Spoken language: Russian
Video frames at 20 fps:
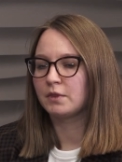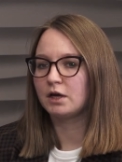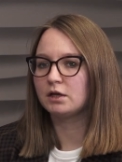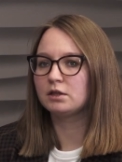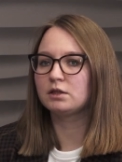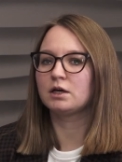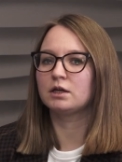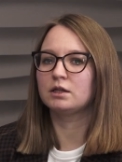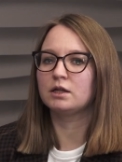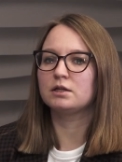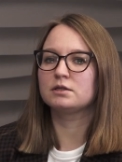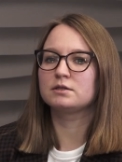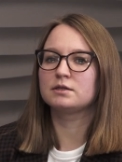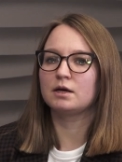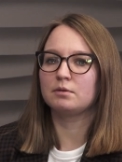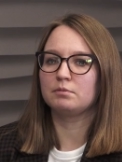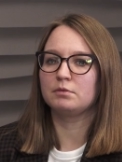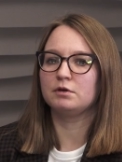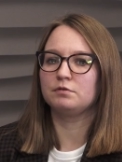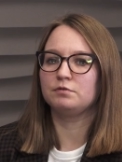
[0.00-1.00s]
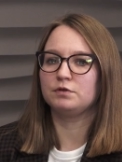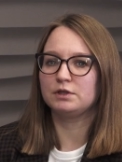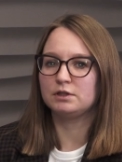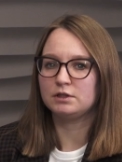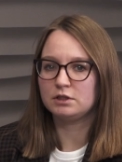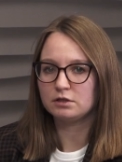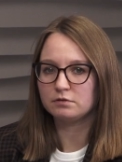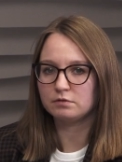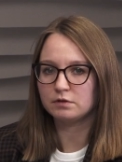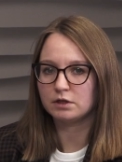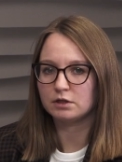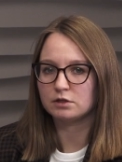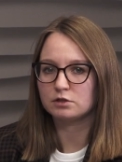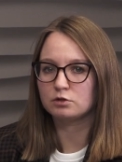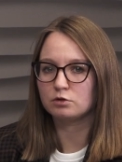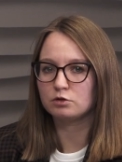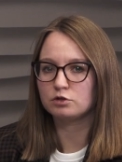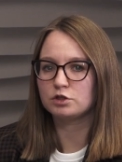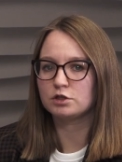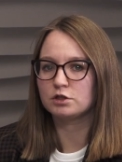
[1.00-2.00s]
Это канал самый эффективный
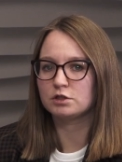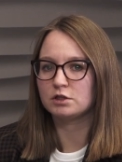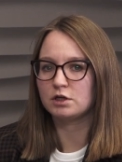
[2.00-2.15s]
с точки